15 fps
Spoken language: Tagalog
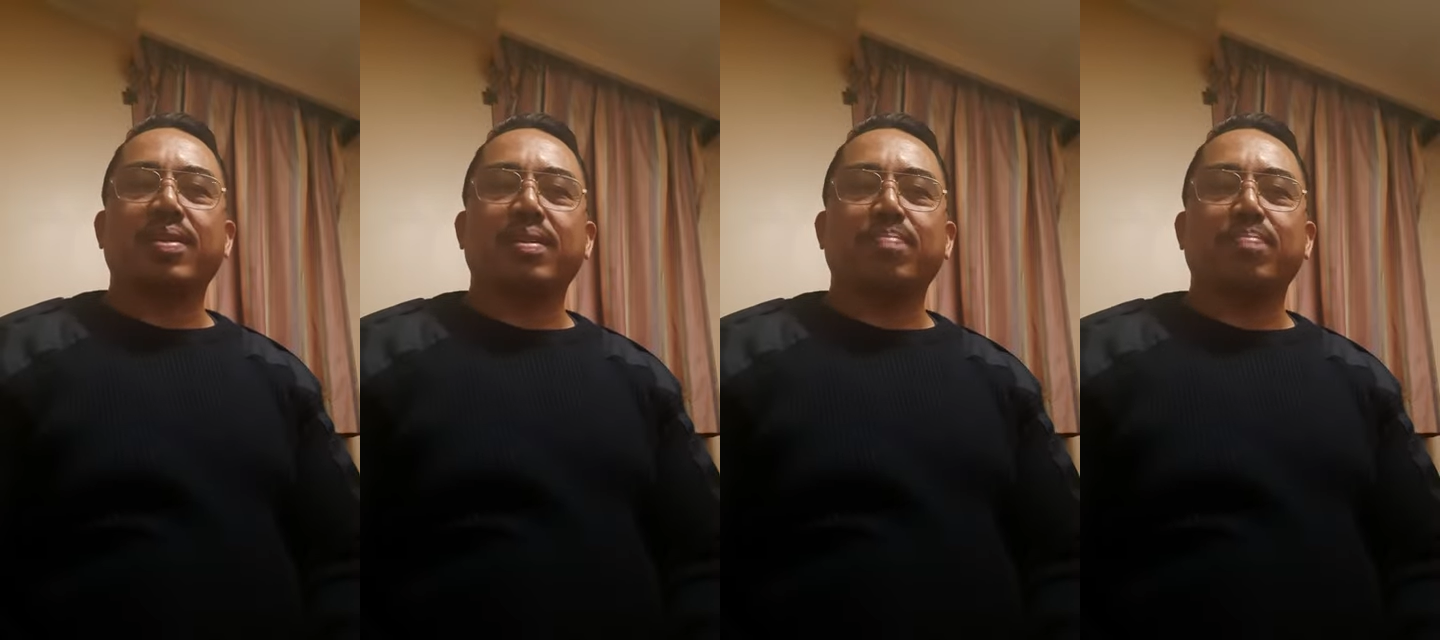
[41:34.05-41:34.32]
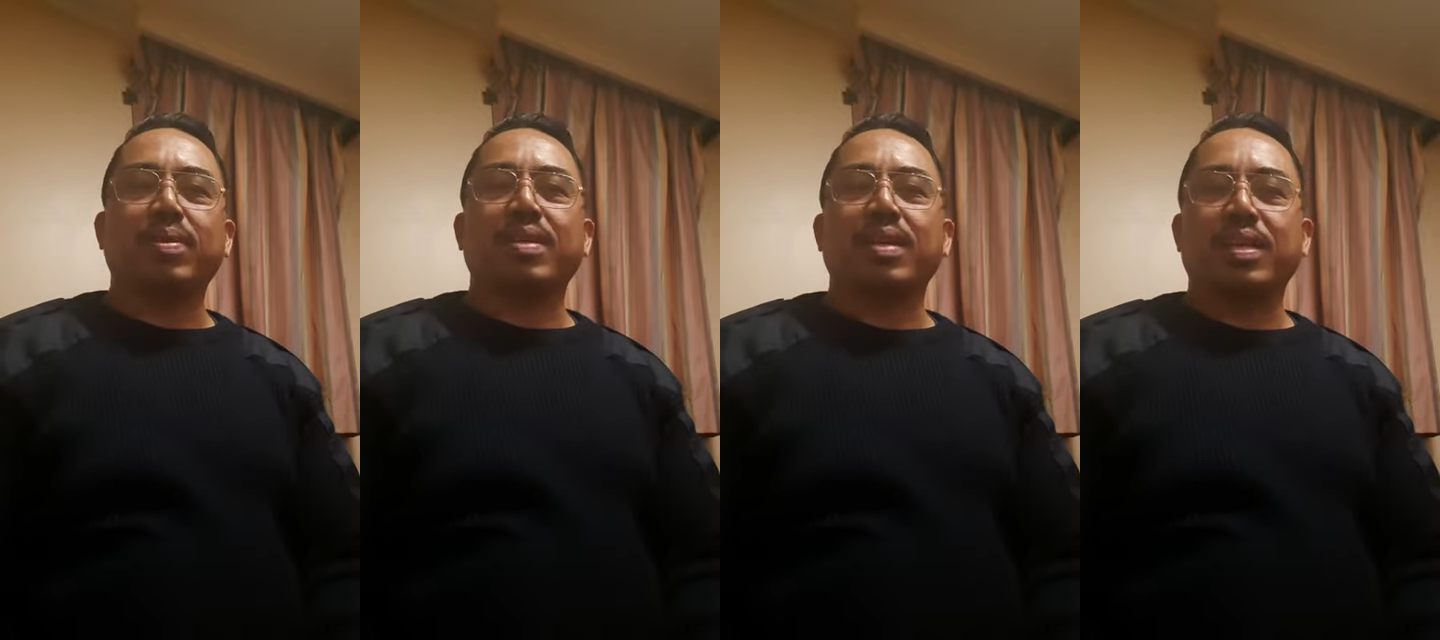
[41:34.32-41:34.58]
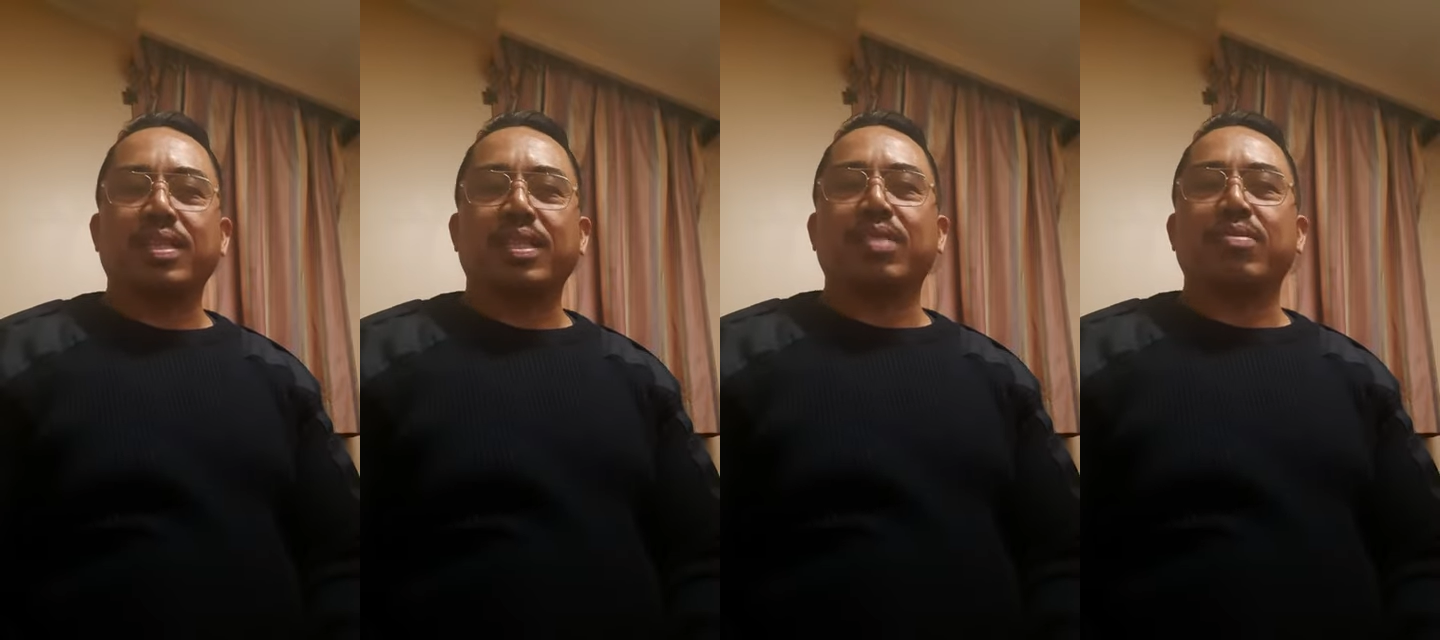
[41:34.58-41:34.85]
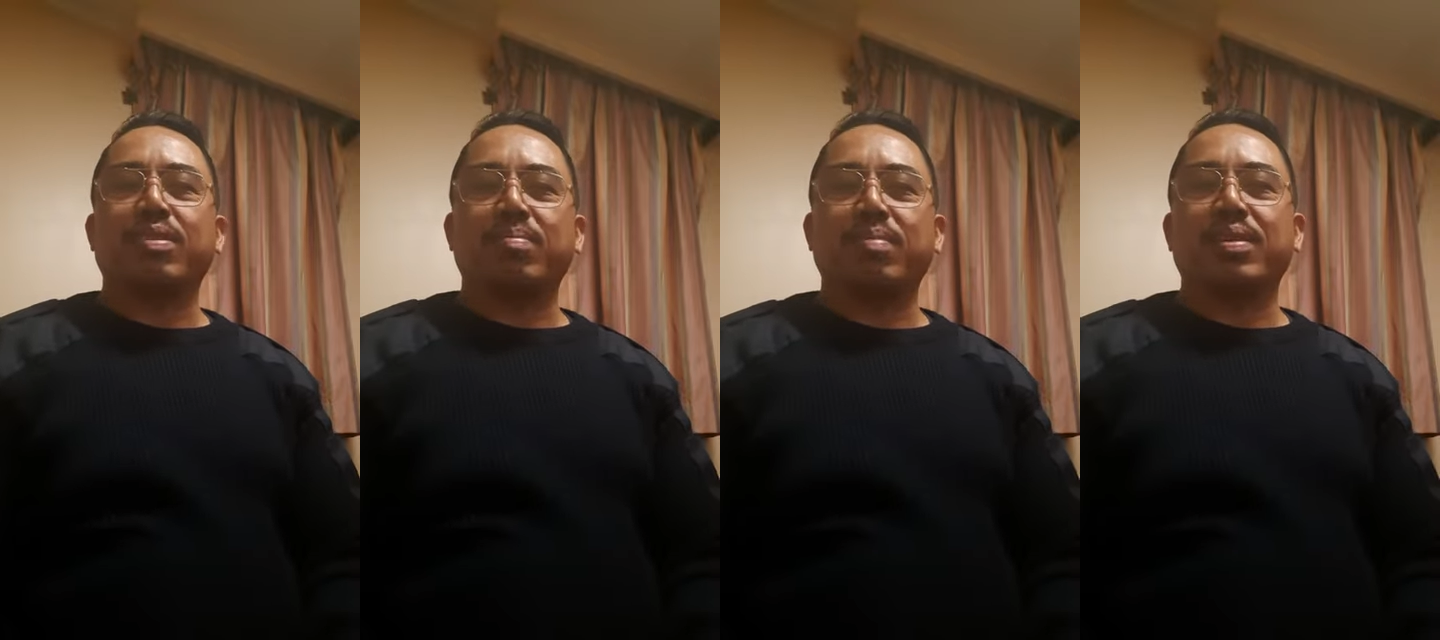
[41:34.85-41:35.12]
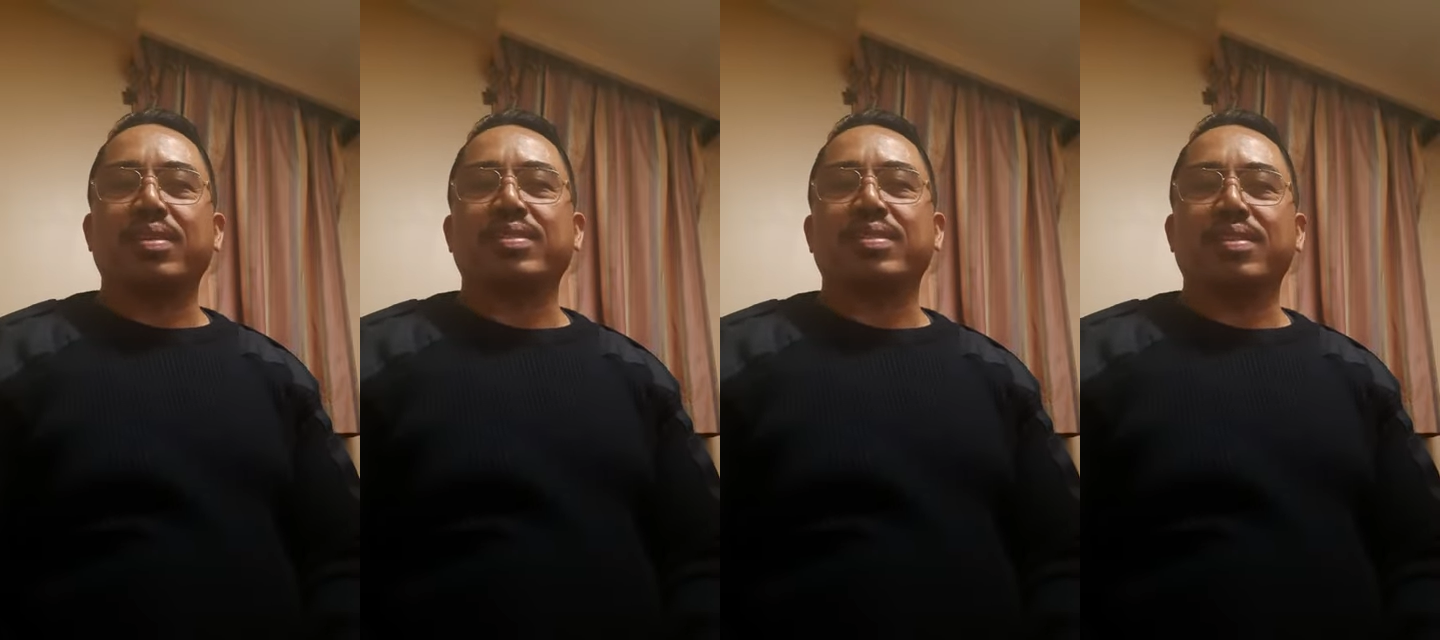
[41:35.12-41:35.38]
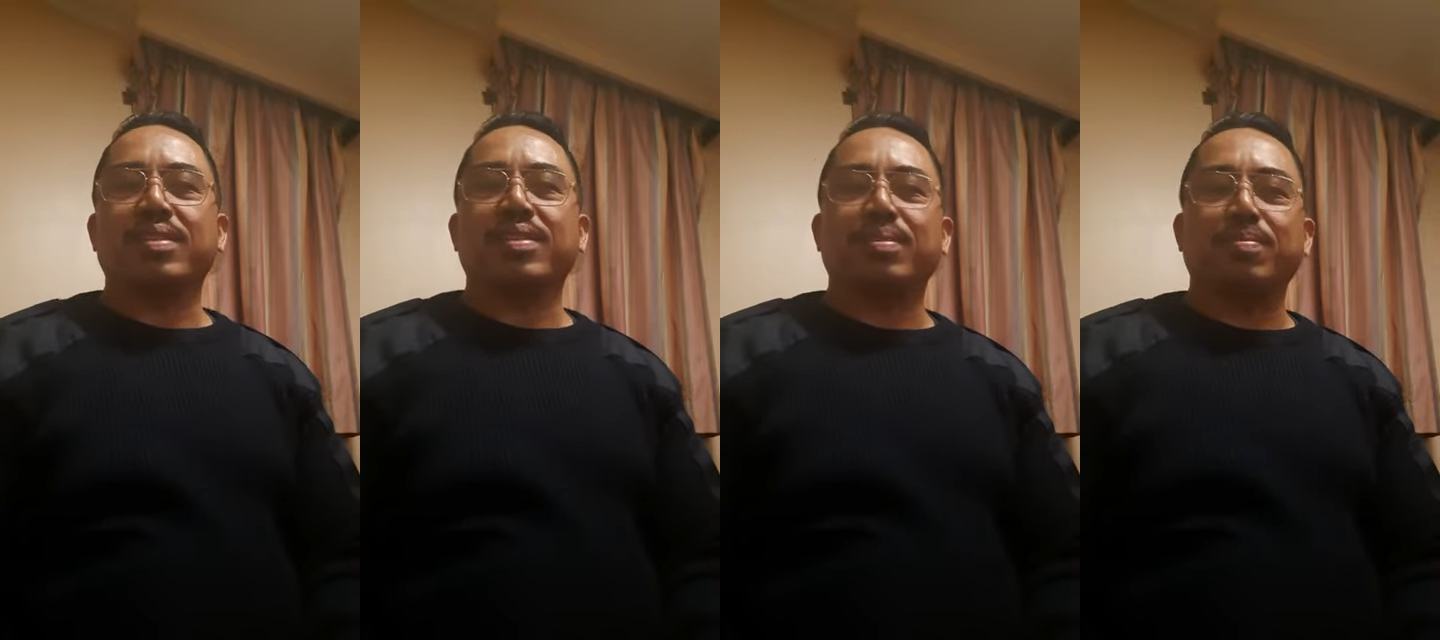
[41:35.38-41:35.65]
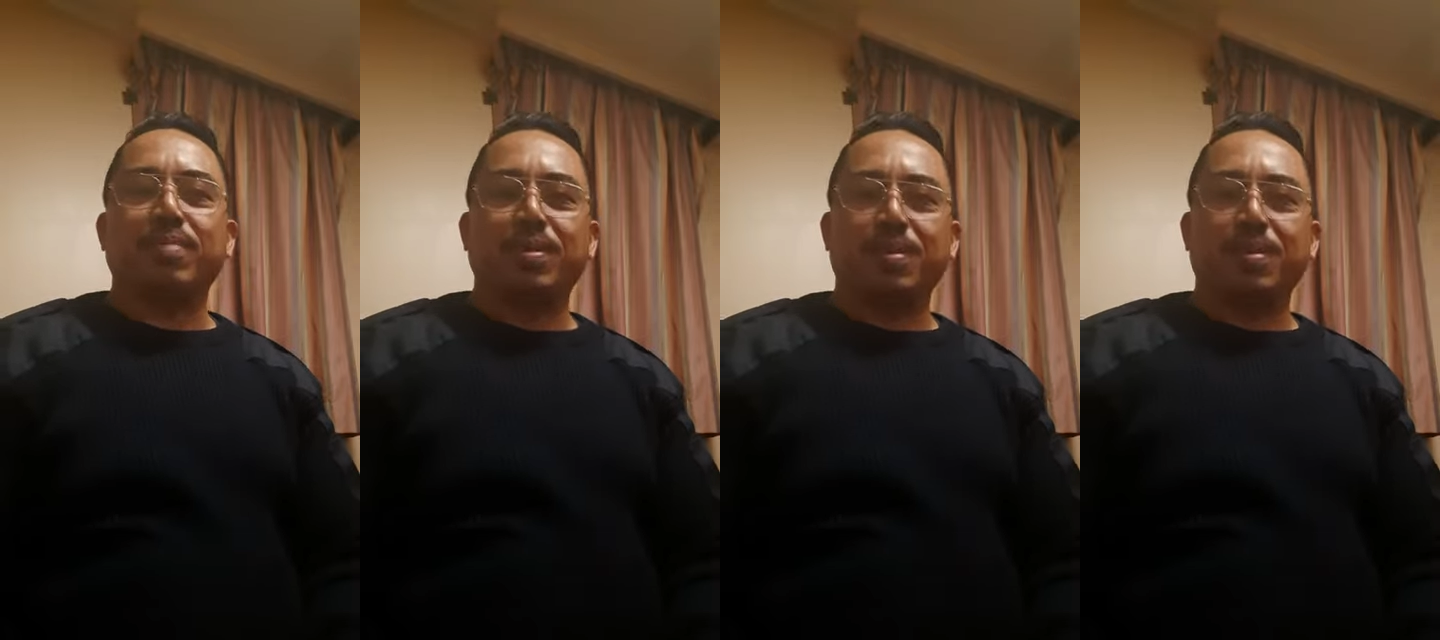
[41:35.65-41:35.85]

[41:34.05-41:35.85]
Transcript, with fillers: pagkakataon na makasakay, di ba?